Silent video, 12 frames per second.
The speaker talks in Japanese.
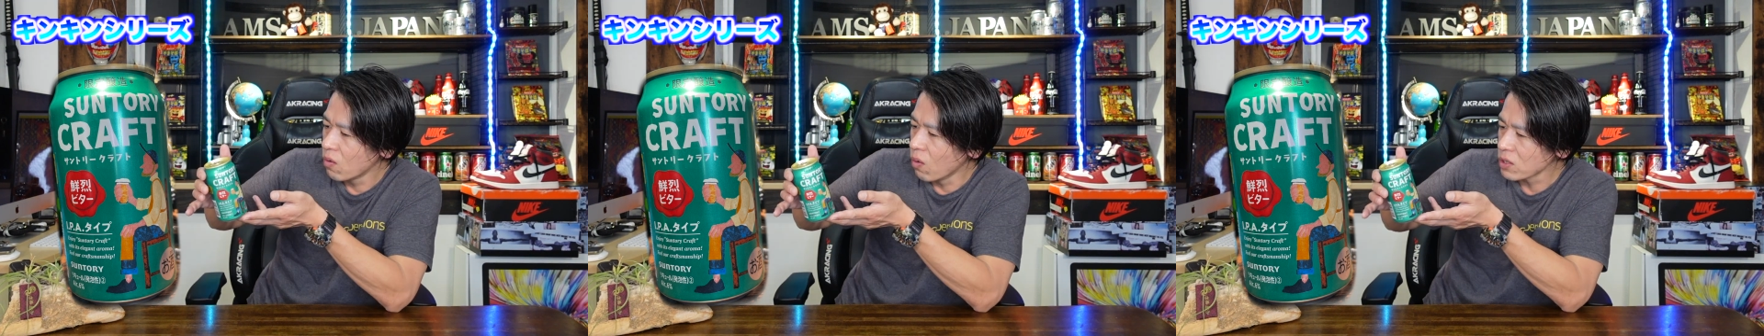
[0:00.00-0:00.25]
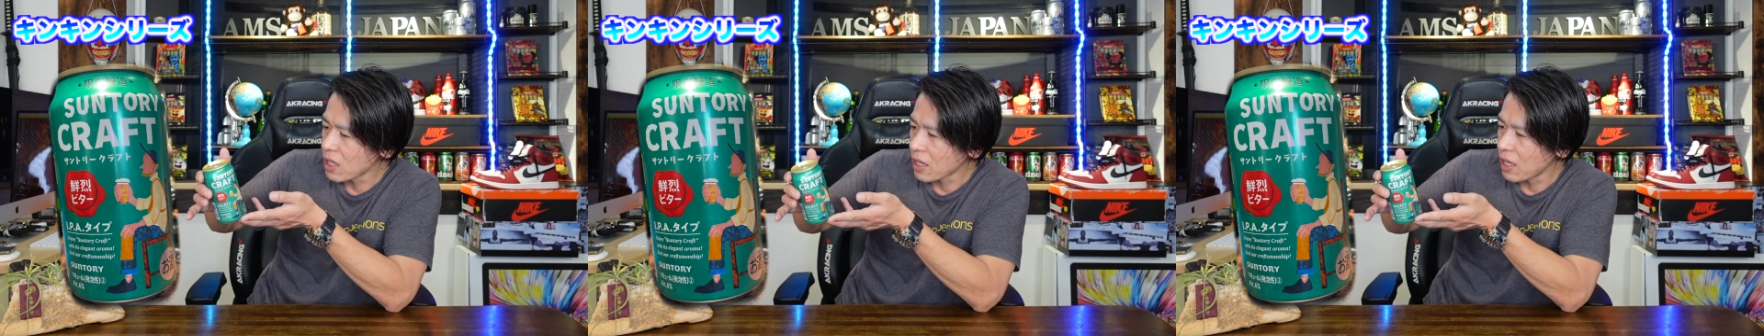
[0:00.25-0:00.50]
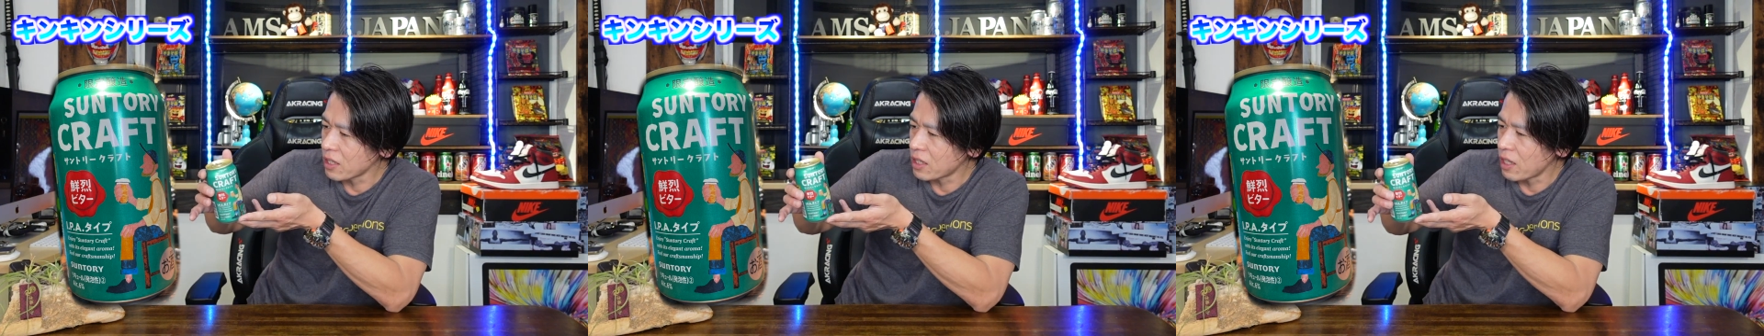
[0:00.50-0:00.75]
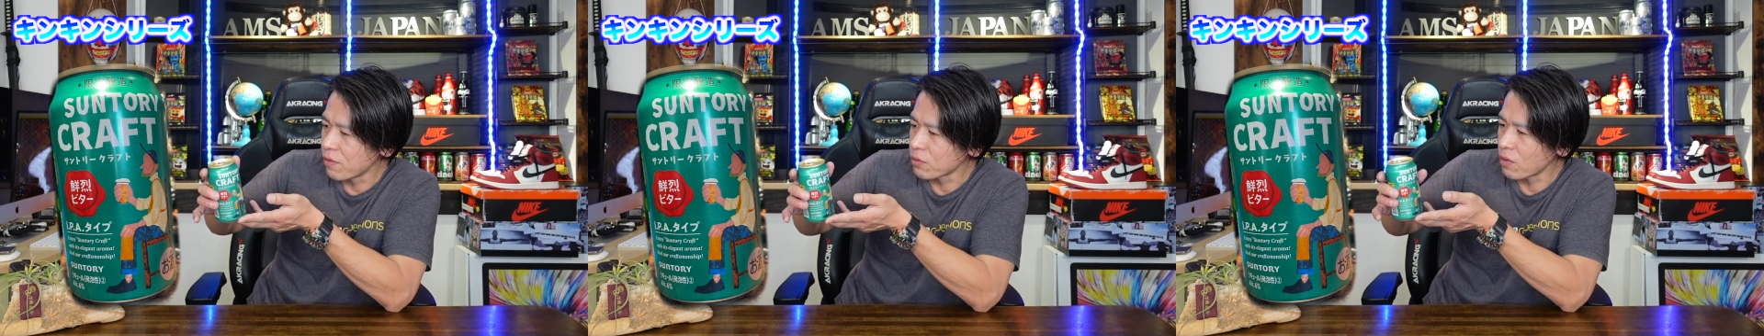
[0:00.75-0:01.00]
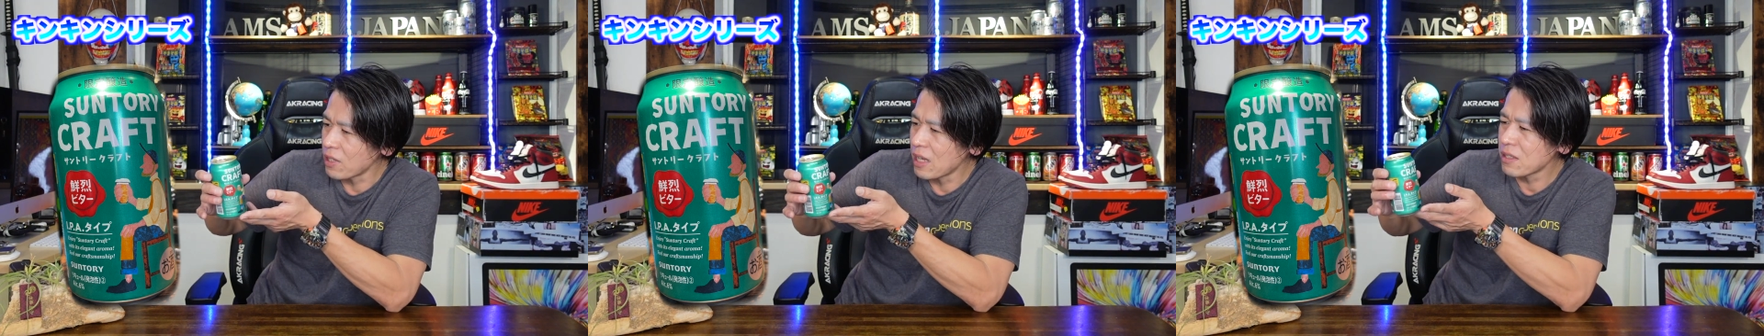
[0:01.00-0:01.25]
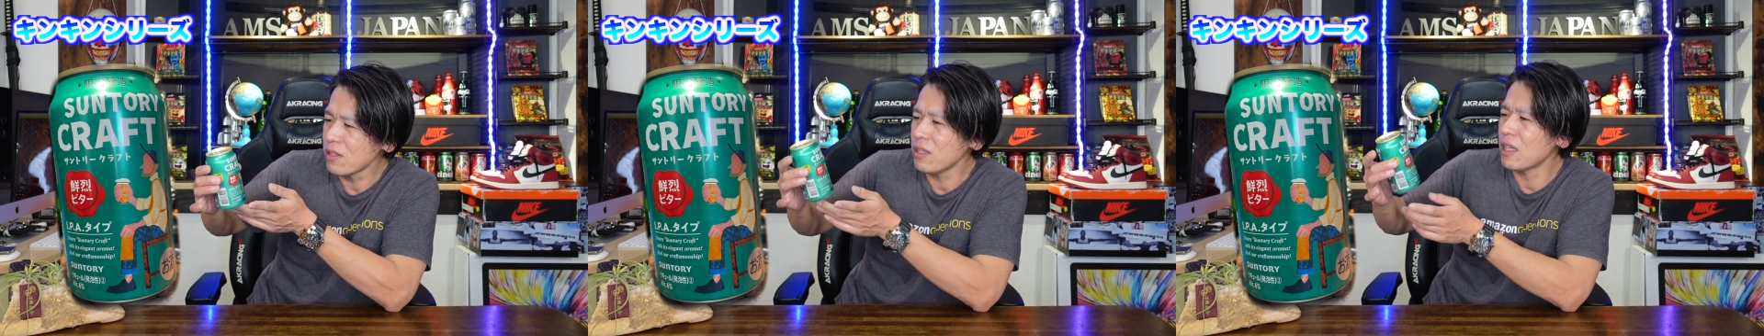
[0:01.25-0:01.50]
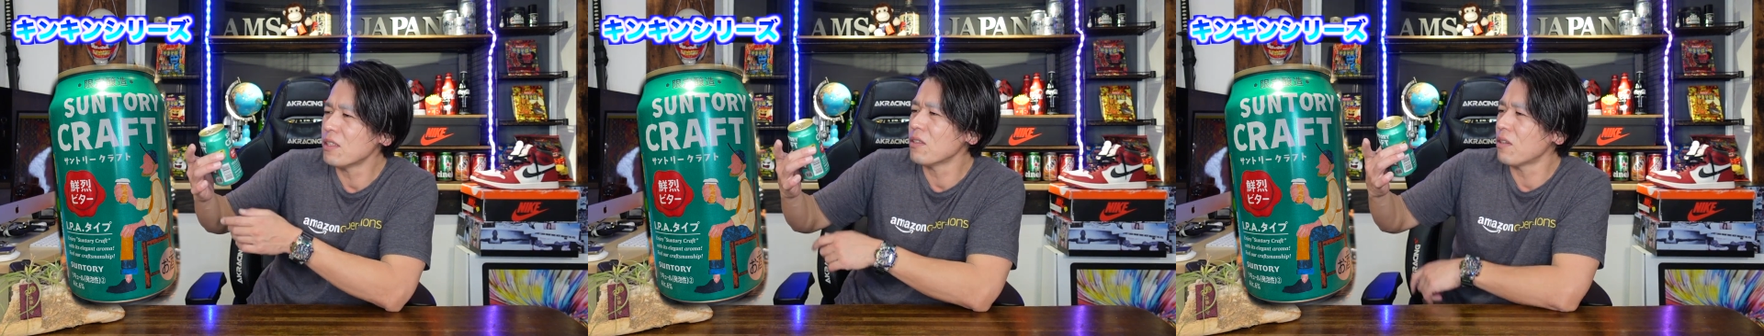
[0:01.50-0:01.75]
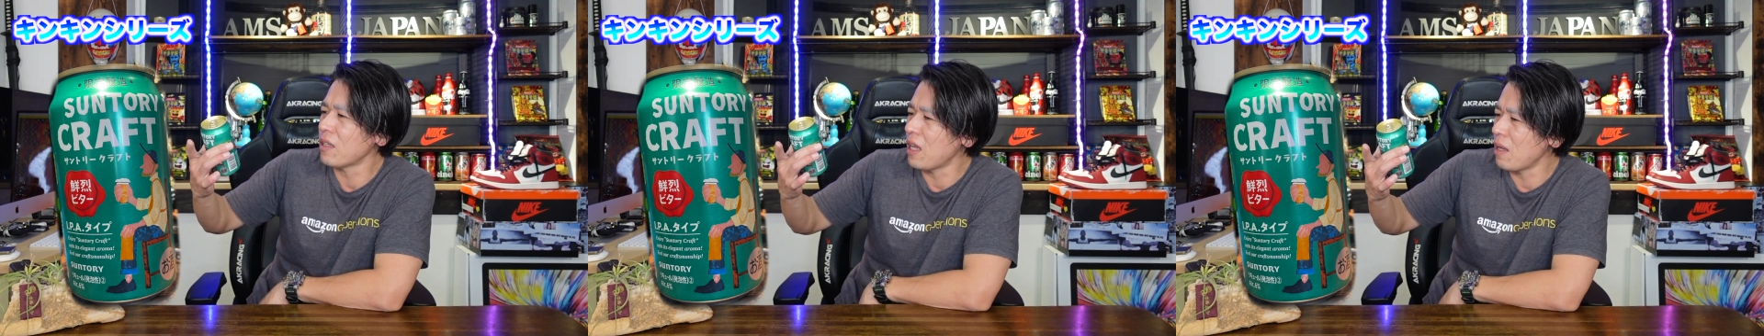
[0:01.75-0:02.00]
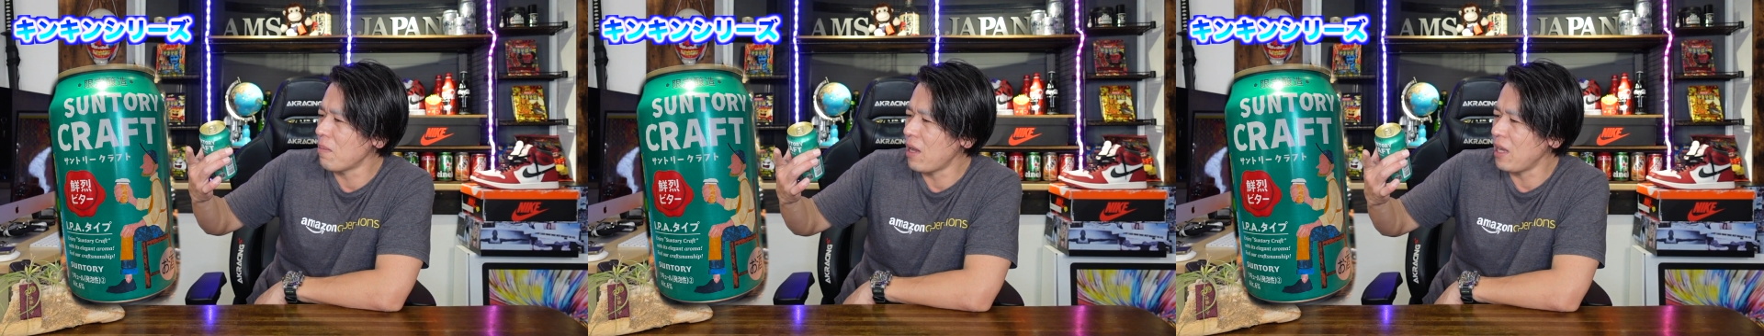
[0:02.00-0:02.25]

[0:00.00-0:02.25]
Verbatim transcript: お酒ってね太りやすいんですよねま